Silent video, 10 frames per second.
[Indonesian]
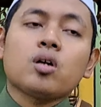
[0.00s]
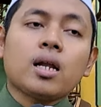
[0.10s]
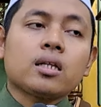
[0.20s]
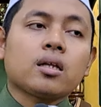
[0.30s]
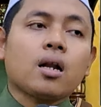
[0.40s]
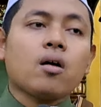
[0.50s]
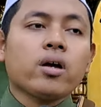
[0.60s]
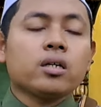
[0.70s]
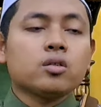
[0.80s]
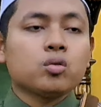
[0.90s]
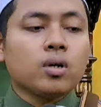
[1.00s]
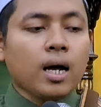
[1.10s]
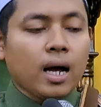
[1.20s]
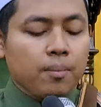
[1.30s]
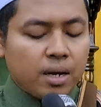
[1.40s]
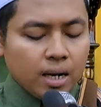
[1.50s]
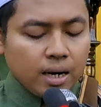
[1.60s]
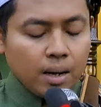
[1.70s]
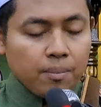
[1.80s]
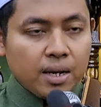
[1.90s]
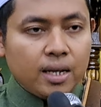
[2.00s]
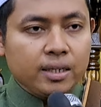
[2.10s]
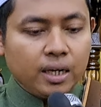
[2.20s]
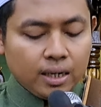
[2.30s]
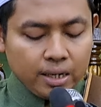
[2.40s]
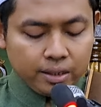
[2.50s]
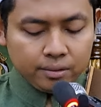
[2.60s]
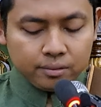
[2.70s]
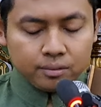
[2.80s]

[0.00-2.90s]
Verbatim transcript: sholat taraweh juga amalan-amalan yang lain